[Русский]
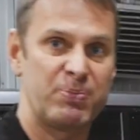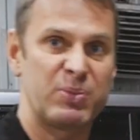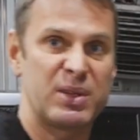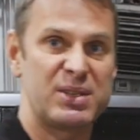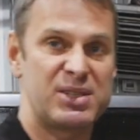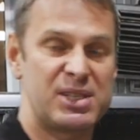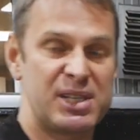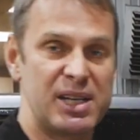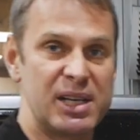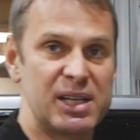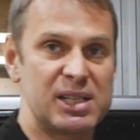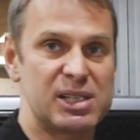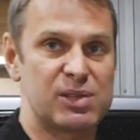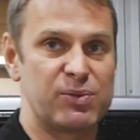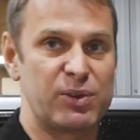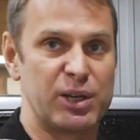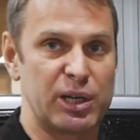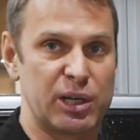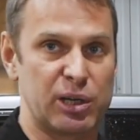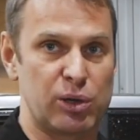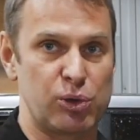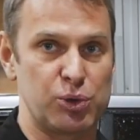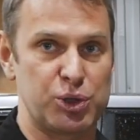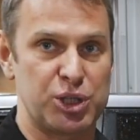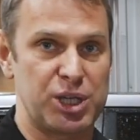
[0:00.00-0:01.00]
всех
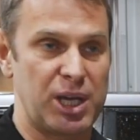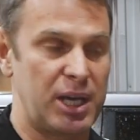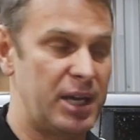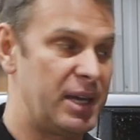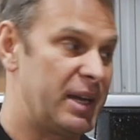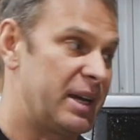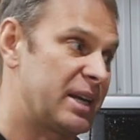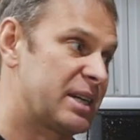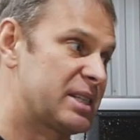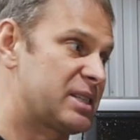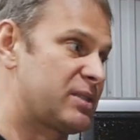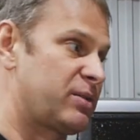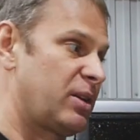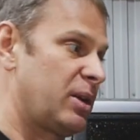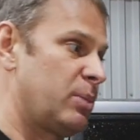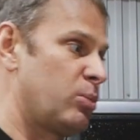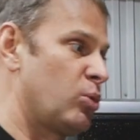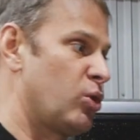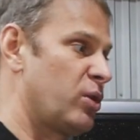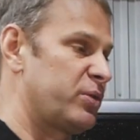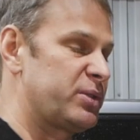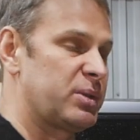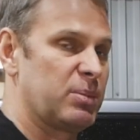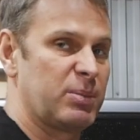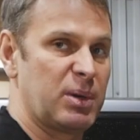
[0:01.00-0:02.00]
своих ключей к
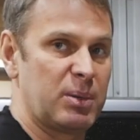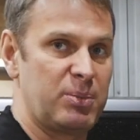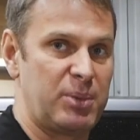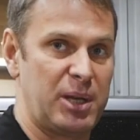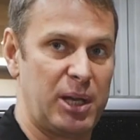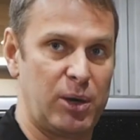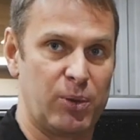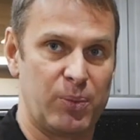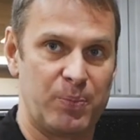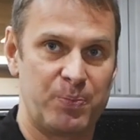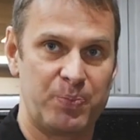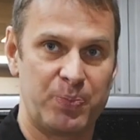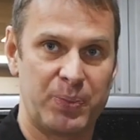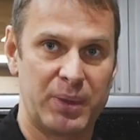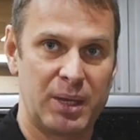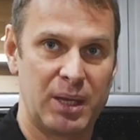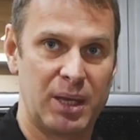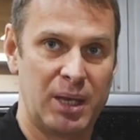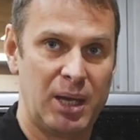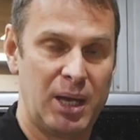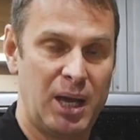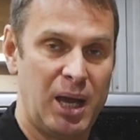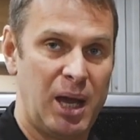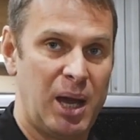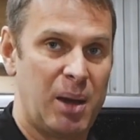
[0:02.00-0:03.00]
своему автомобилю.
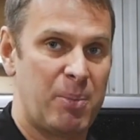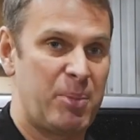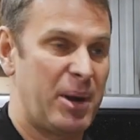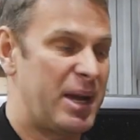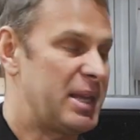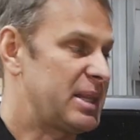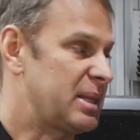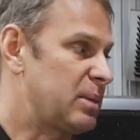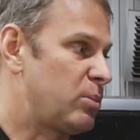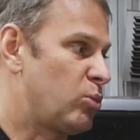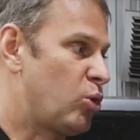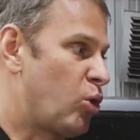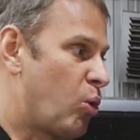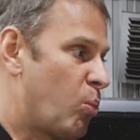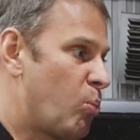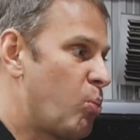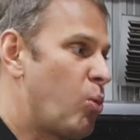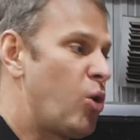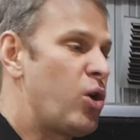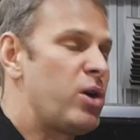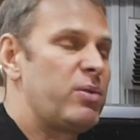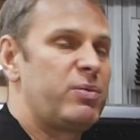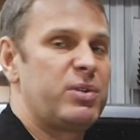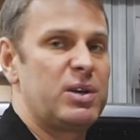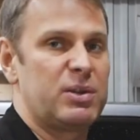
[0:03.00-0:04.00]
Поэтому
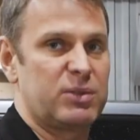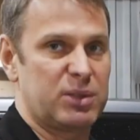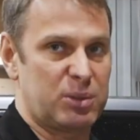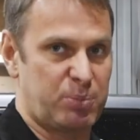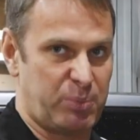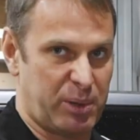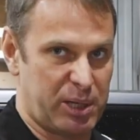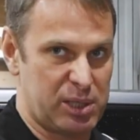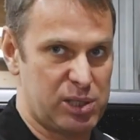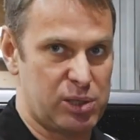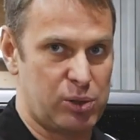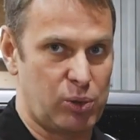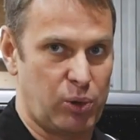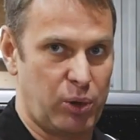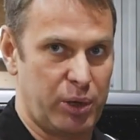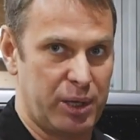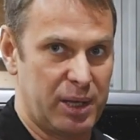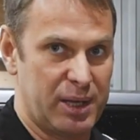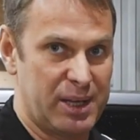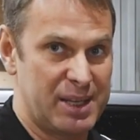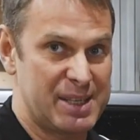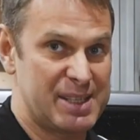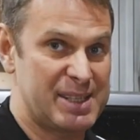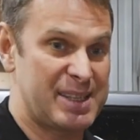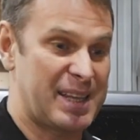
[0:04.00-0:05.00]
мой вывод простой.
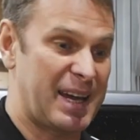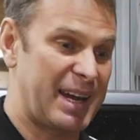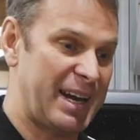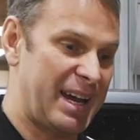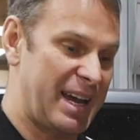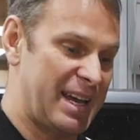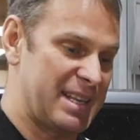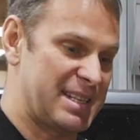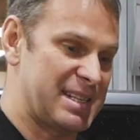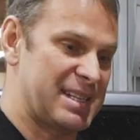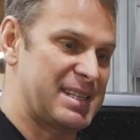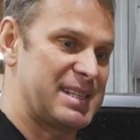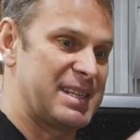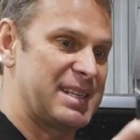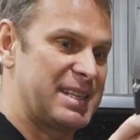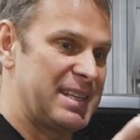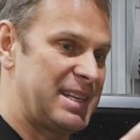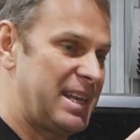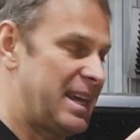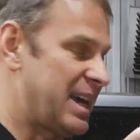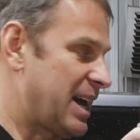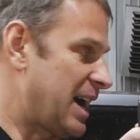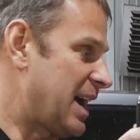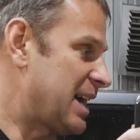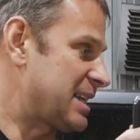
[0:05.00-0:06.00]
Старайтесь
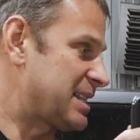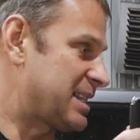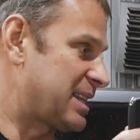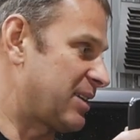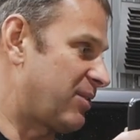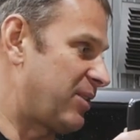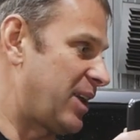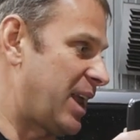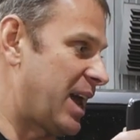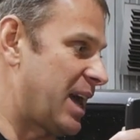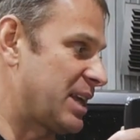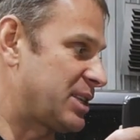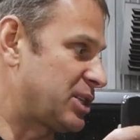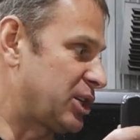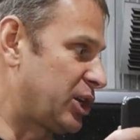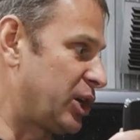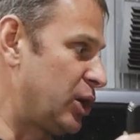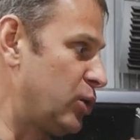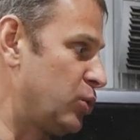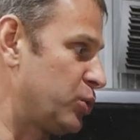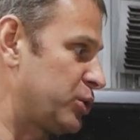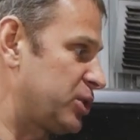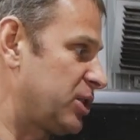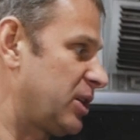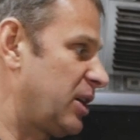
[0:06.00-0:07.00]
не оставлять
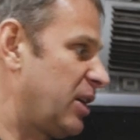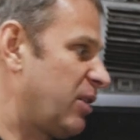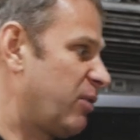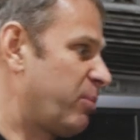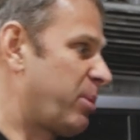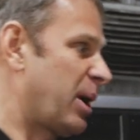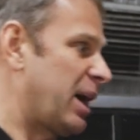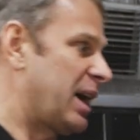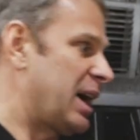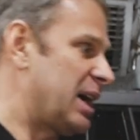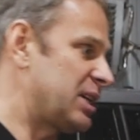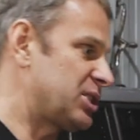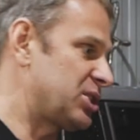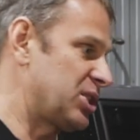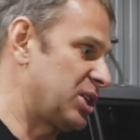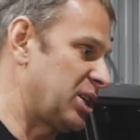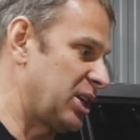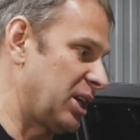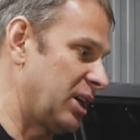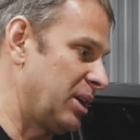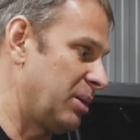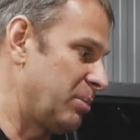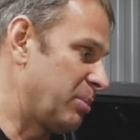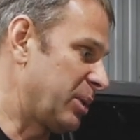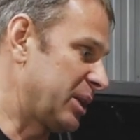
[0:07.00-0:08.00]
ключ в
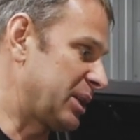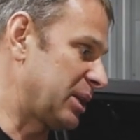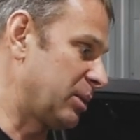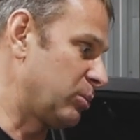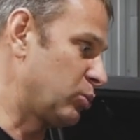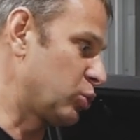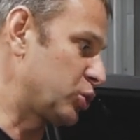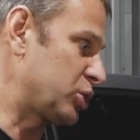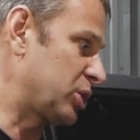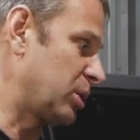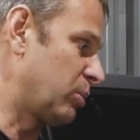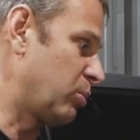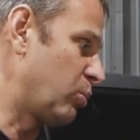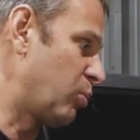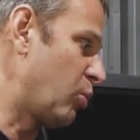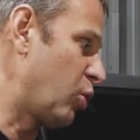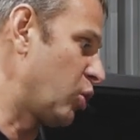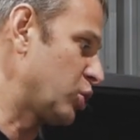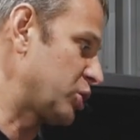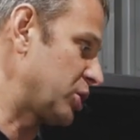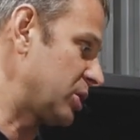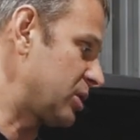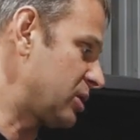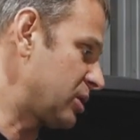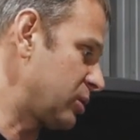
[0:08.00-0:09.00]
багажнике, потому что
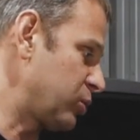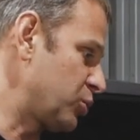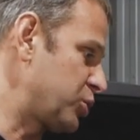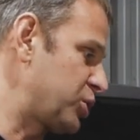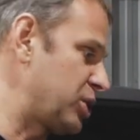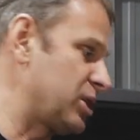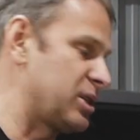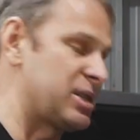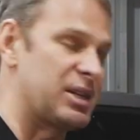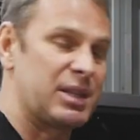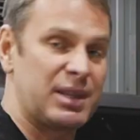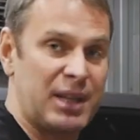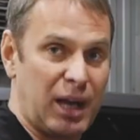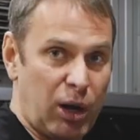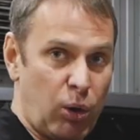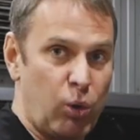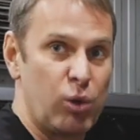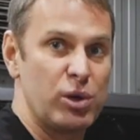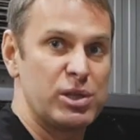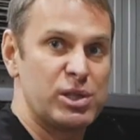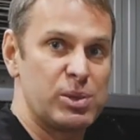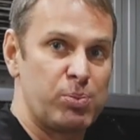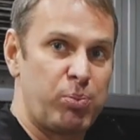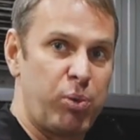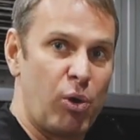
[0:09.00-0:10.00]
может случиться
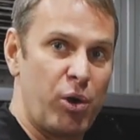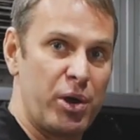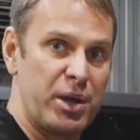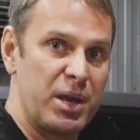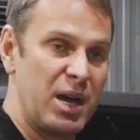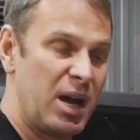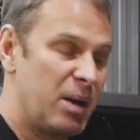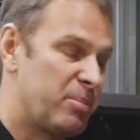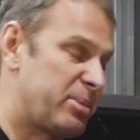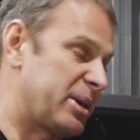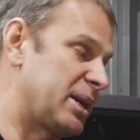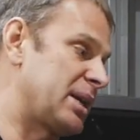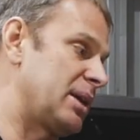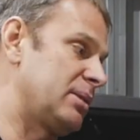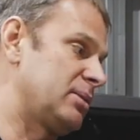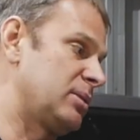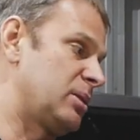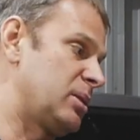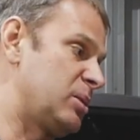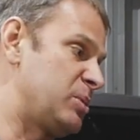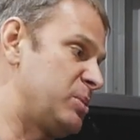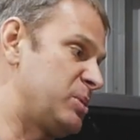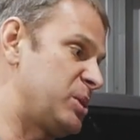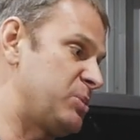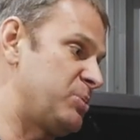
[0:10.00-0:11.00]
такой сбой
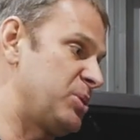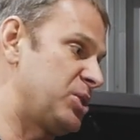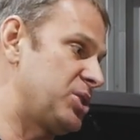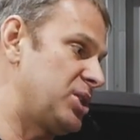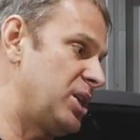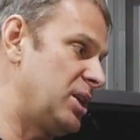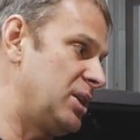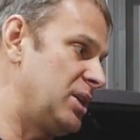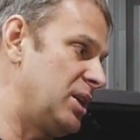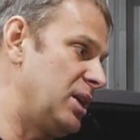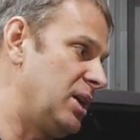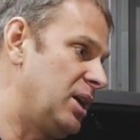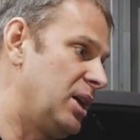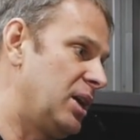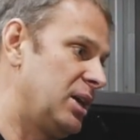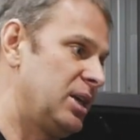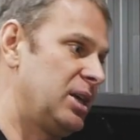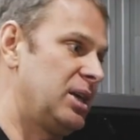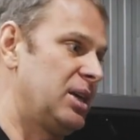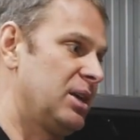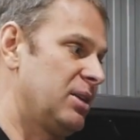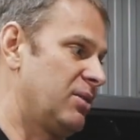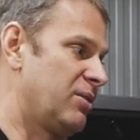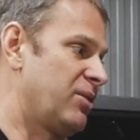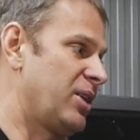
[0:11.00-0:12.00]
программного обеспечения,
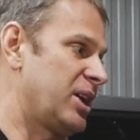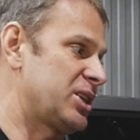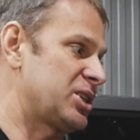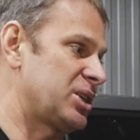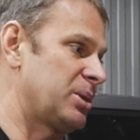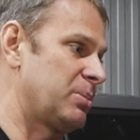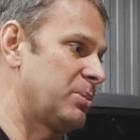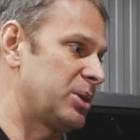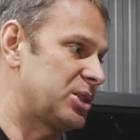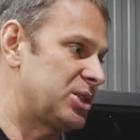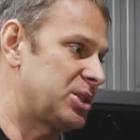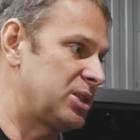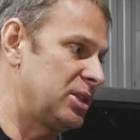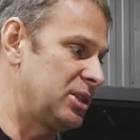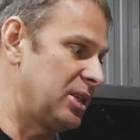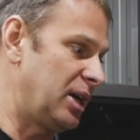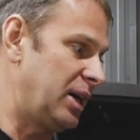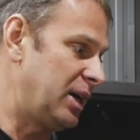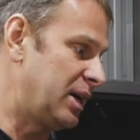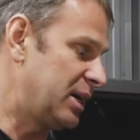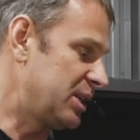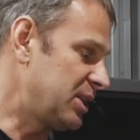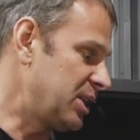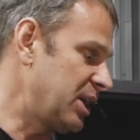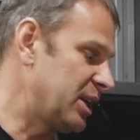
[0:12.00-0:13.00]
и ваша машина
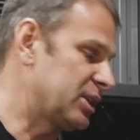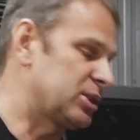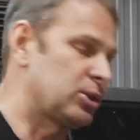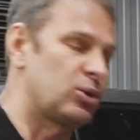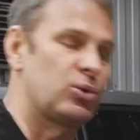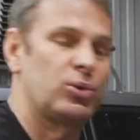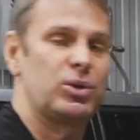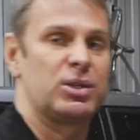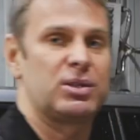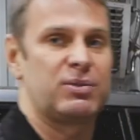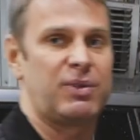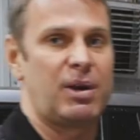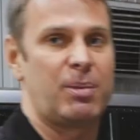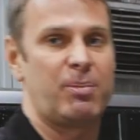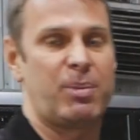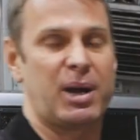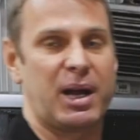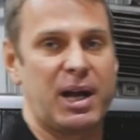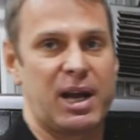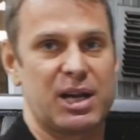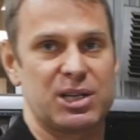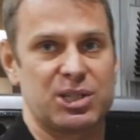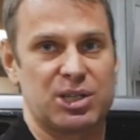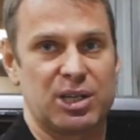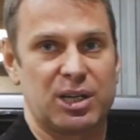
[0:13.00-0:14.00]
не откроет вам
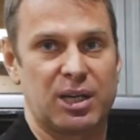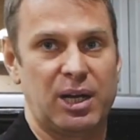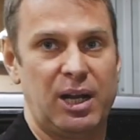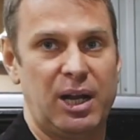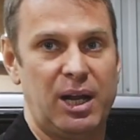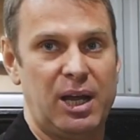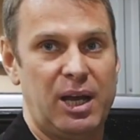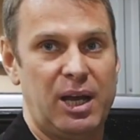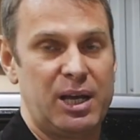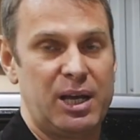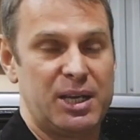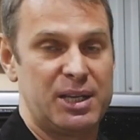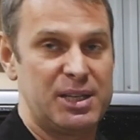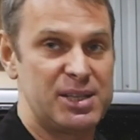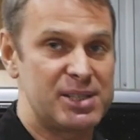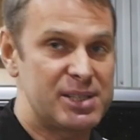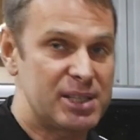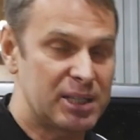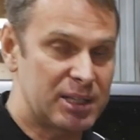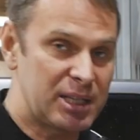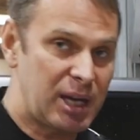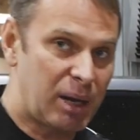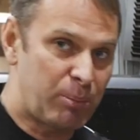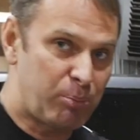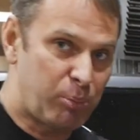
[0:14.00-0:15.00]
багажник. И
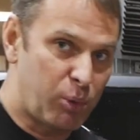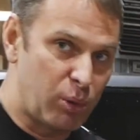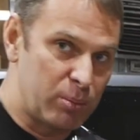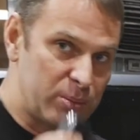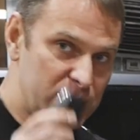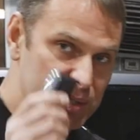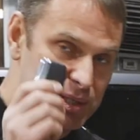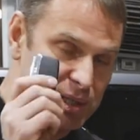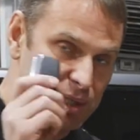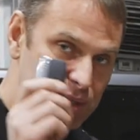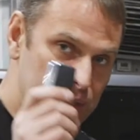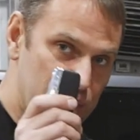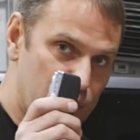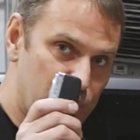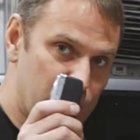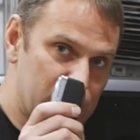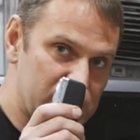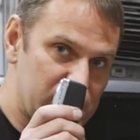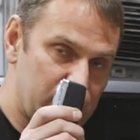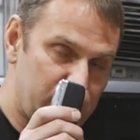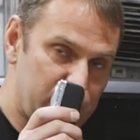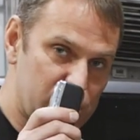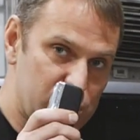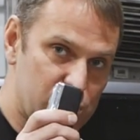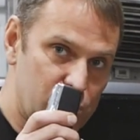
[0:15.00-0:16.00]
всегда помните, где у вас
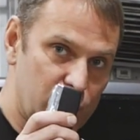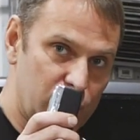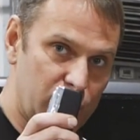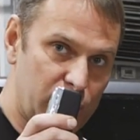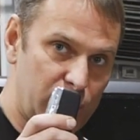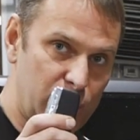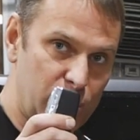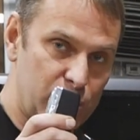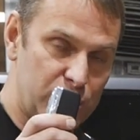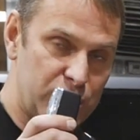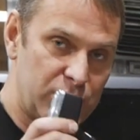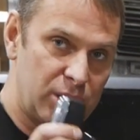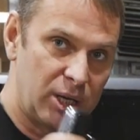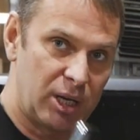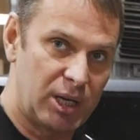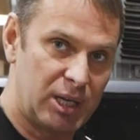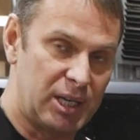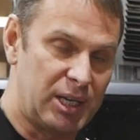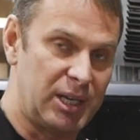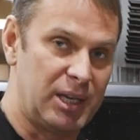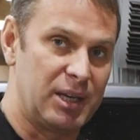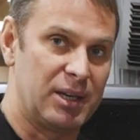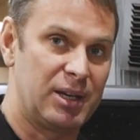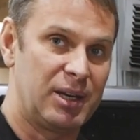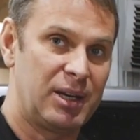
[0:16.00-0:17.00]
запасной ключ,
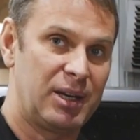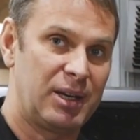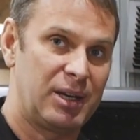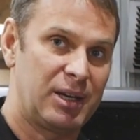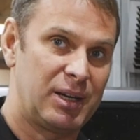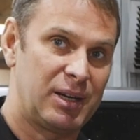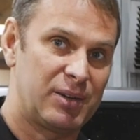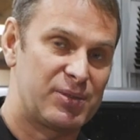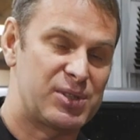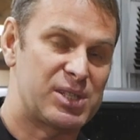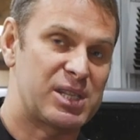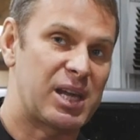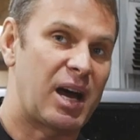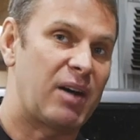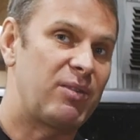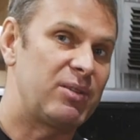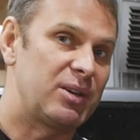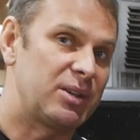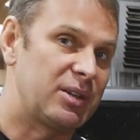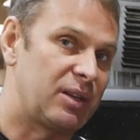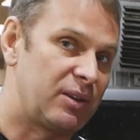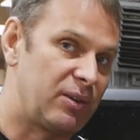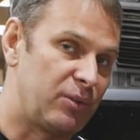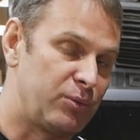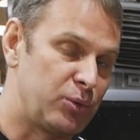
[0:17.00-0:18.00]
и
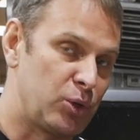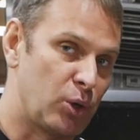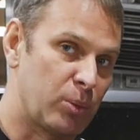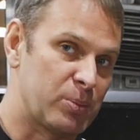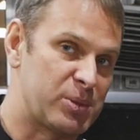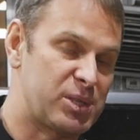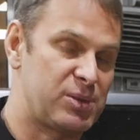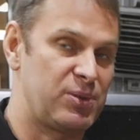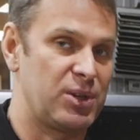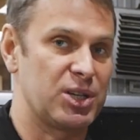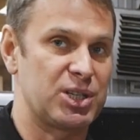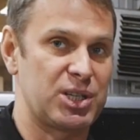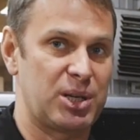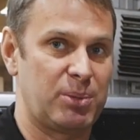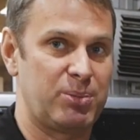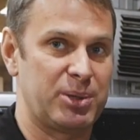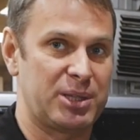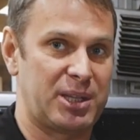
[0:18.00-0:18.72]
вставлена ли в нем свежая